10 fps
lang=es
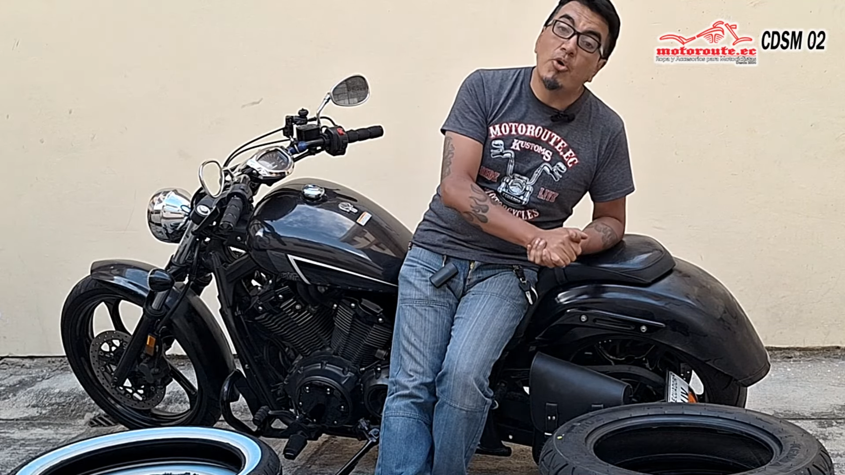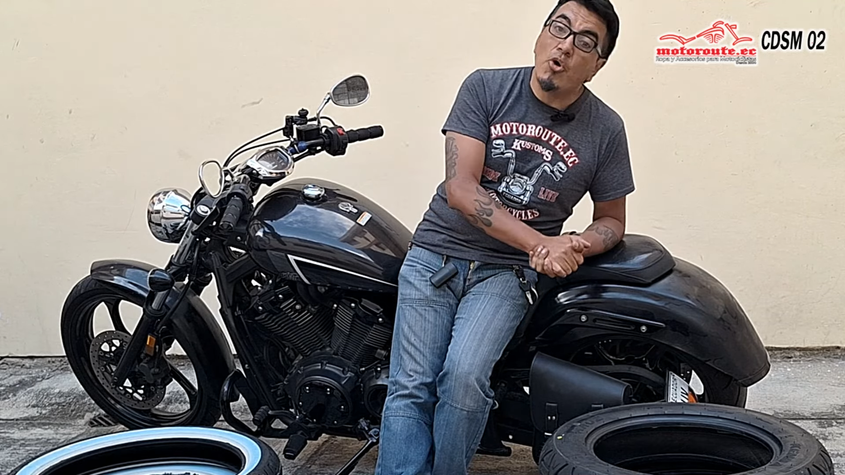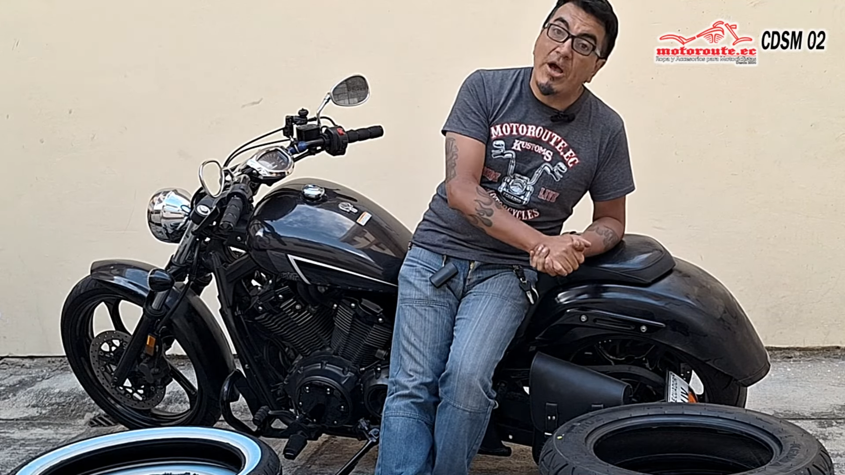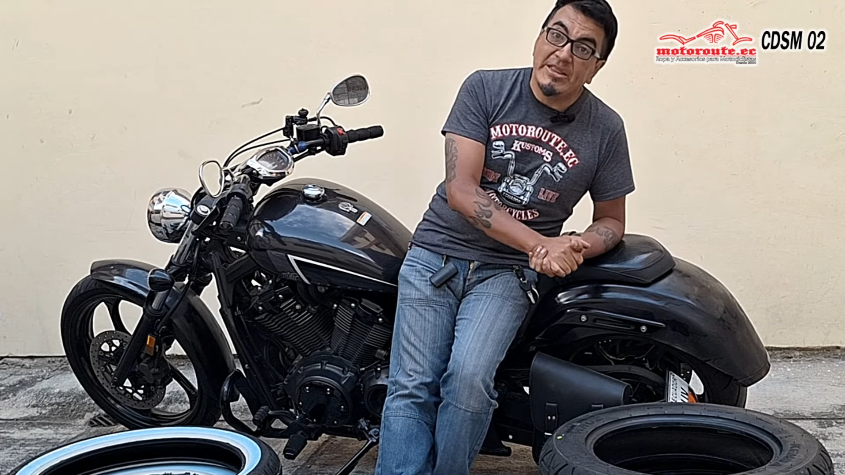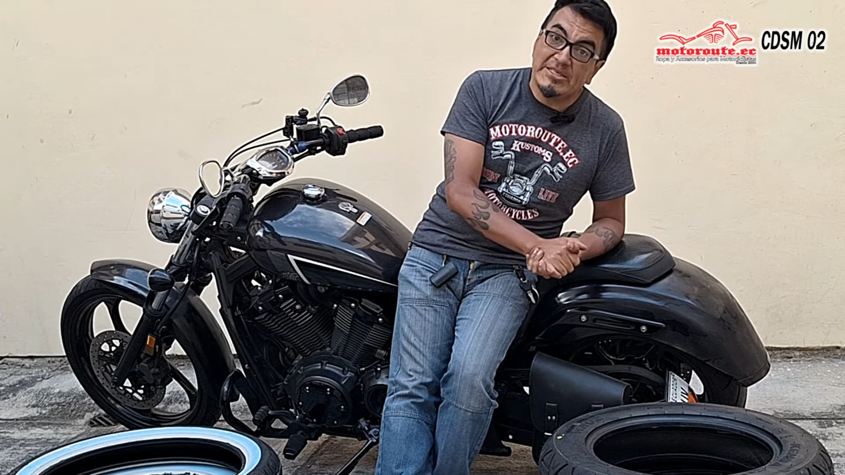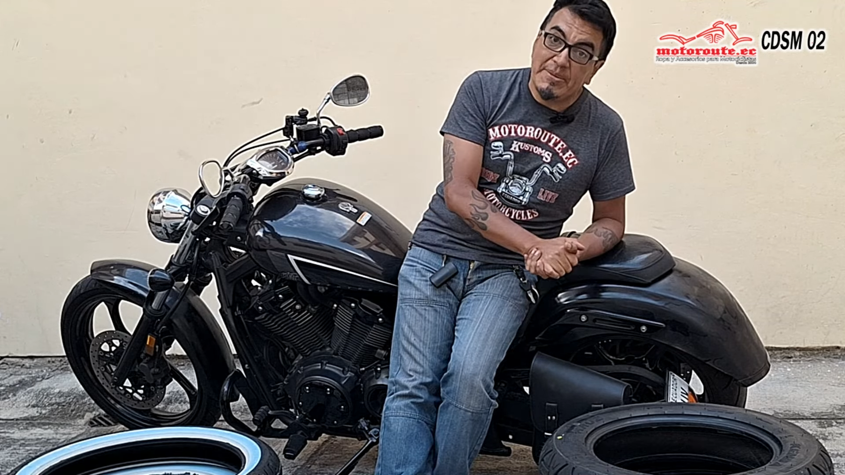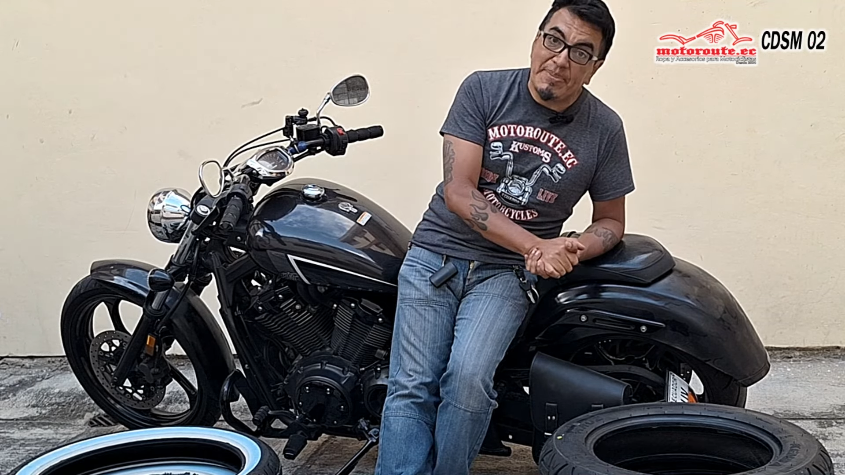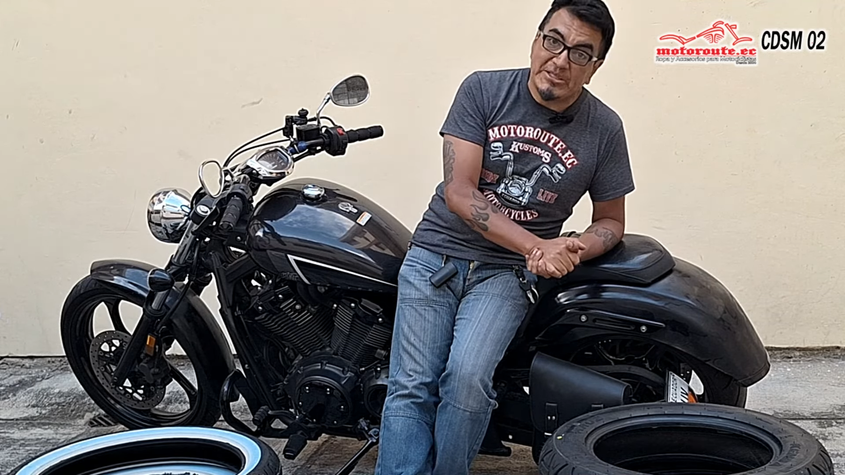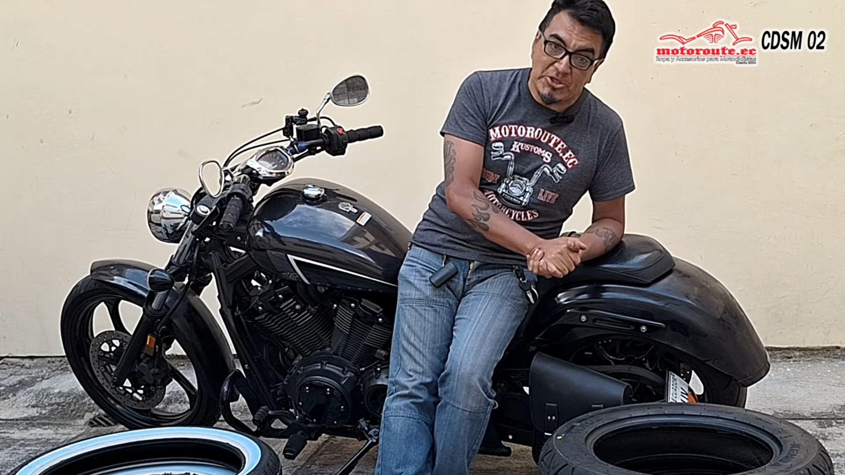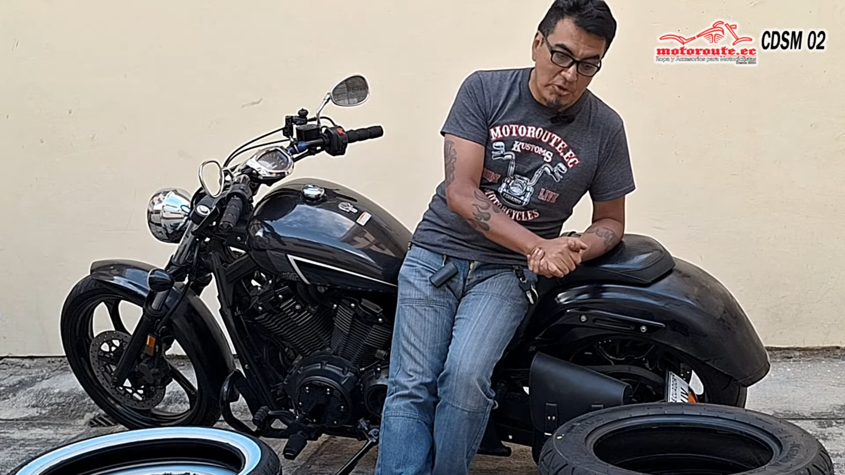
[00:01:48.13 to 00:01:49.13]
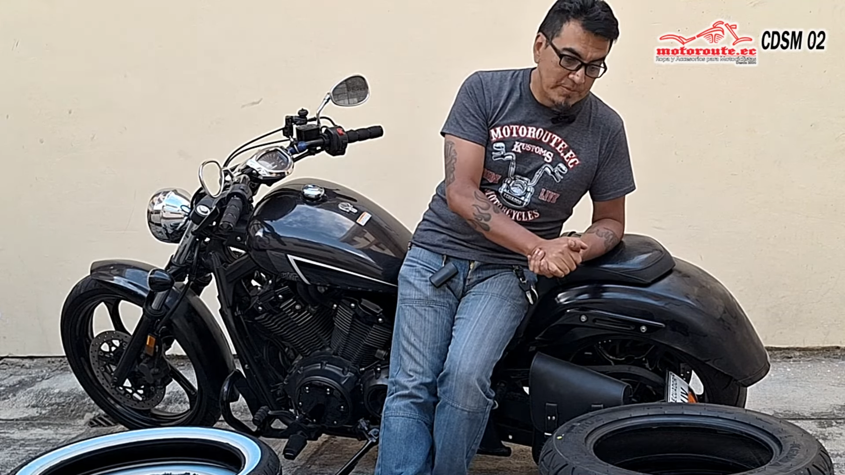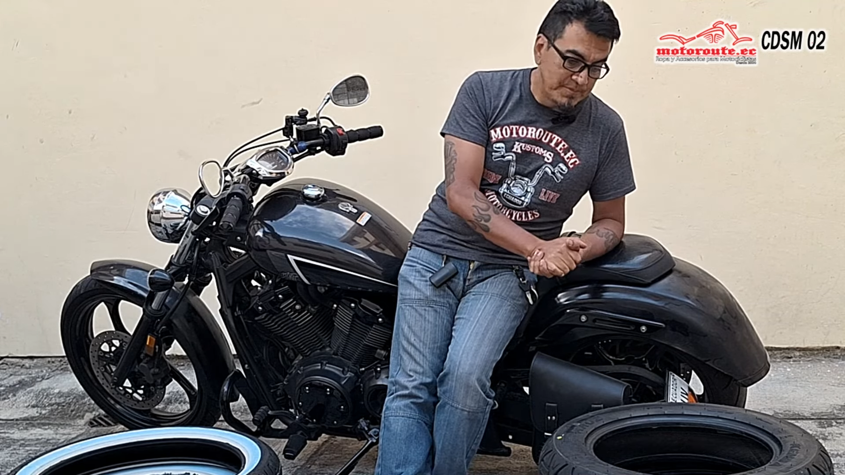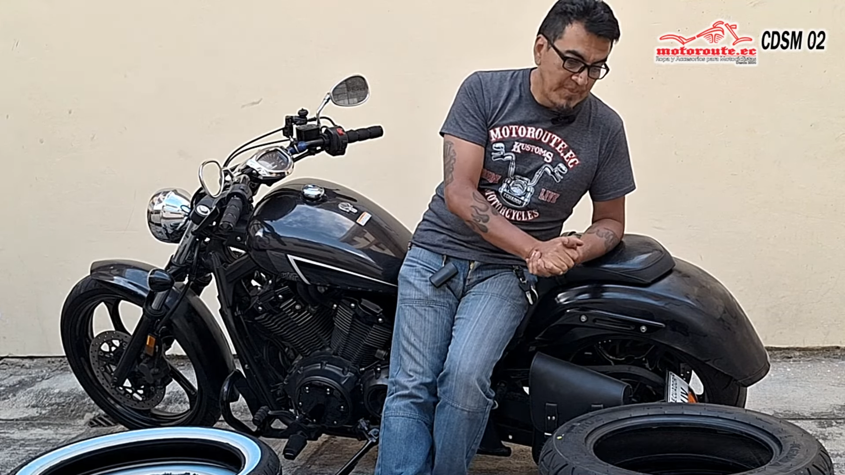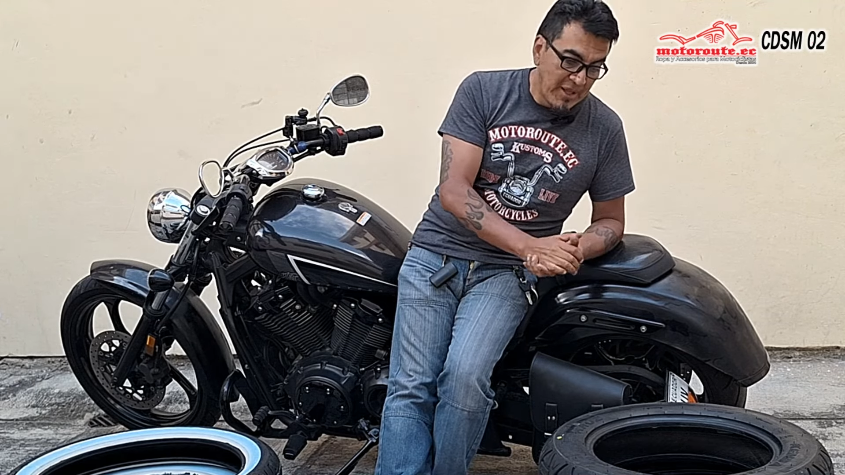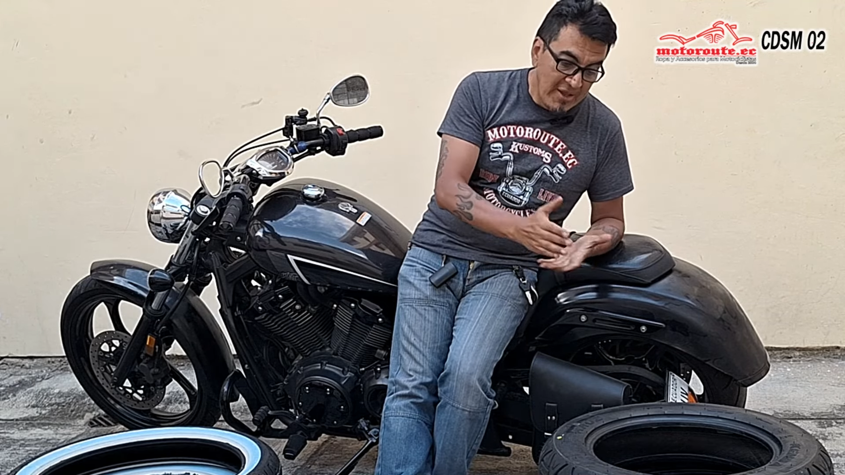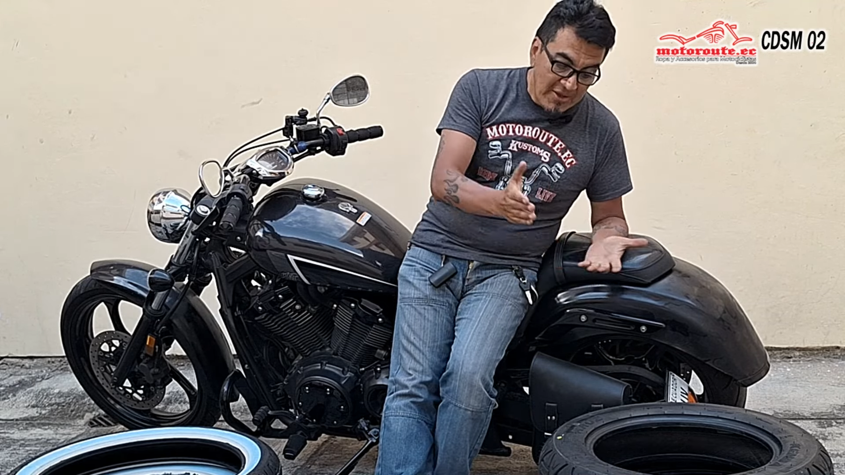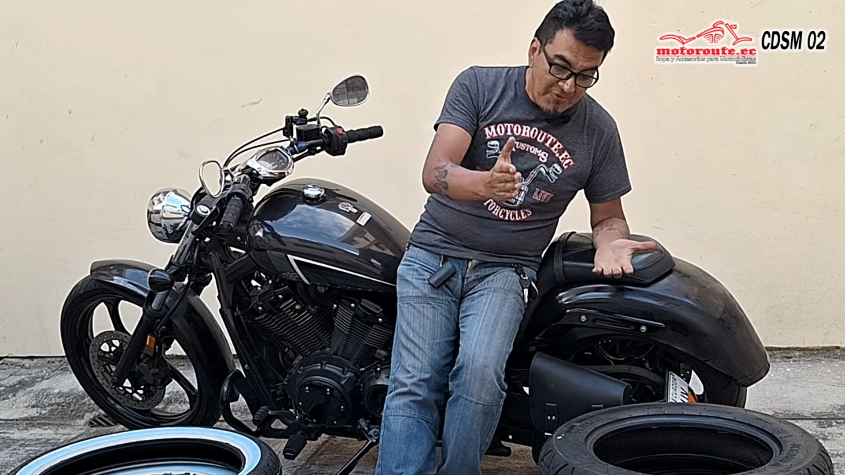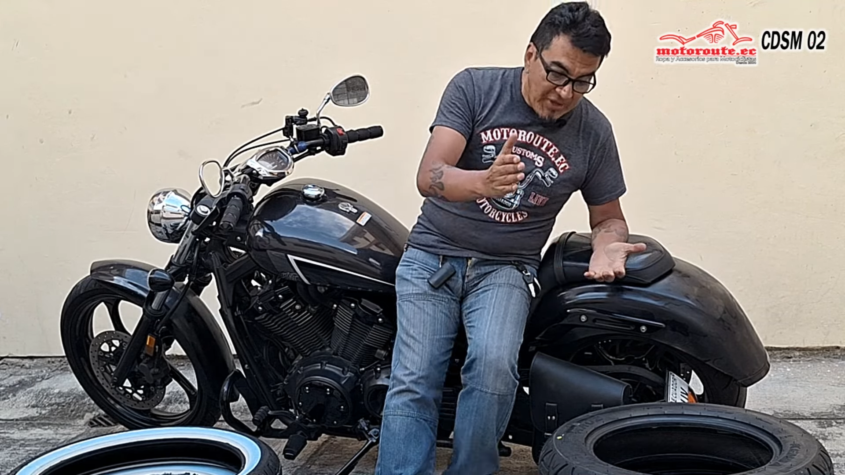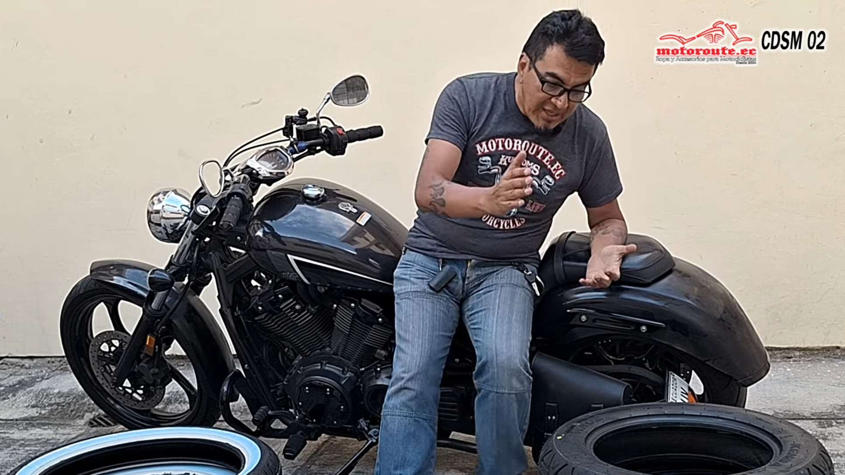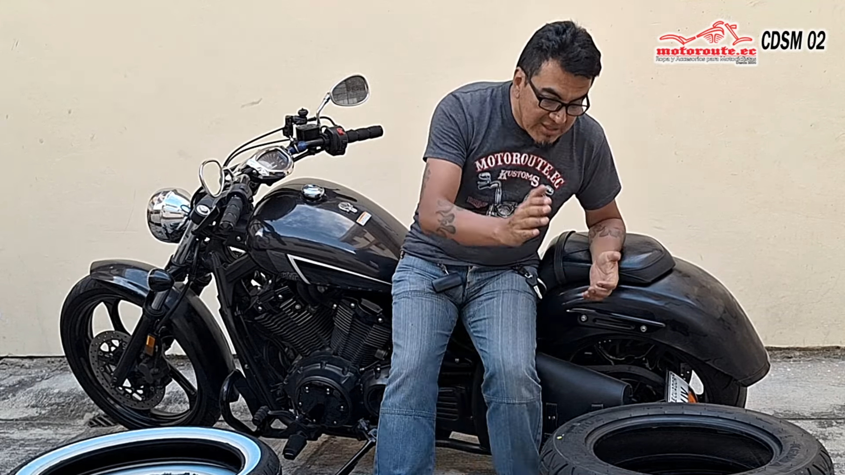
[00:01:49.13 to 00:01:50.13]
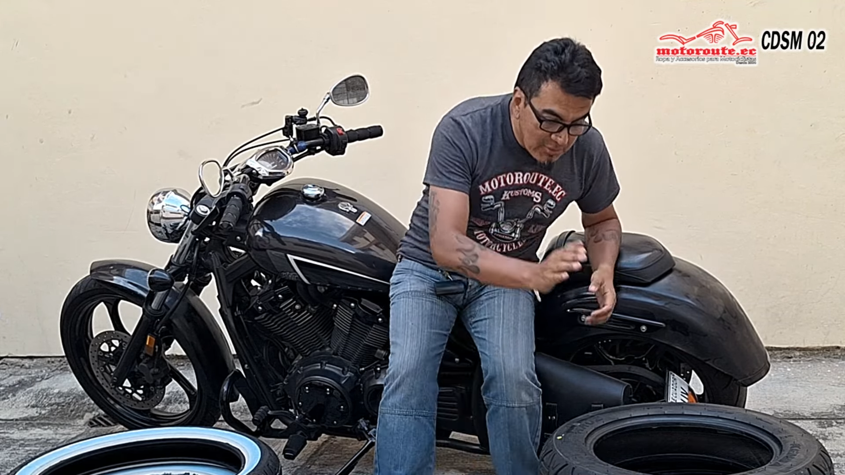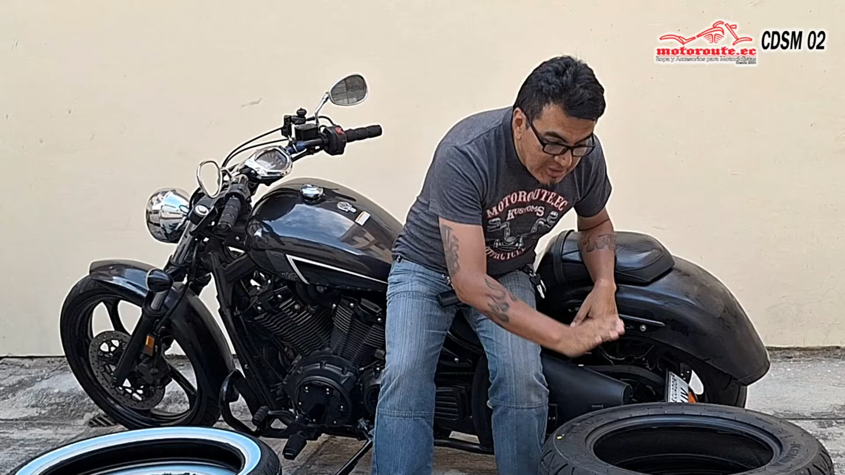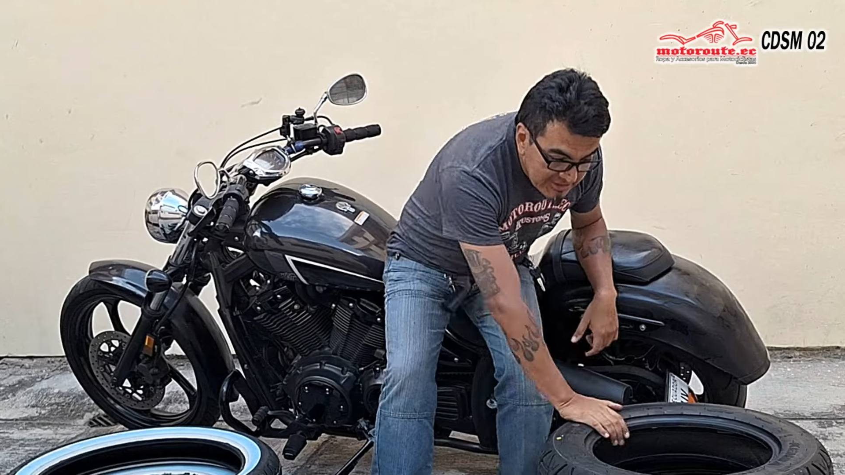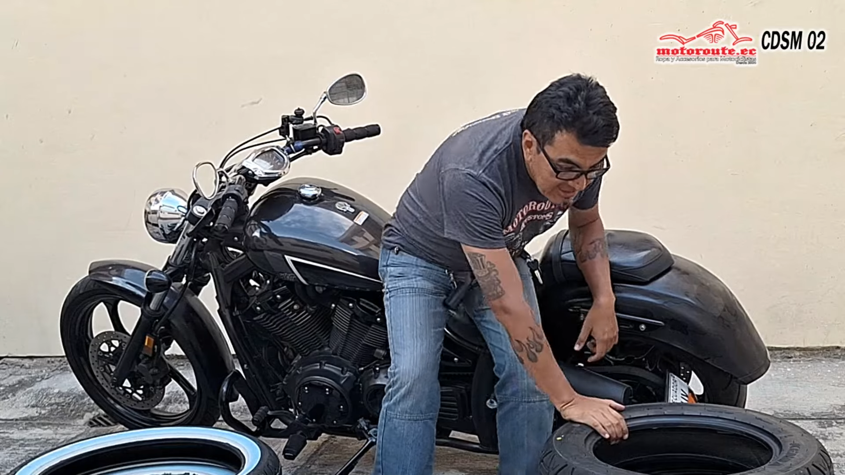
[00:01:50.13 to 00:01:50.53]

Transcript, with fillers: con anticipación. Fíjate, una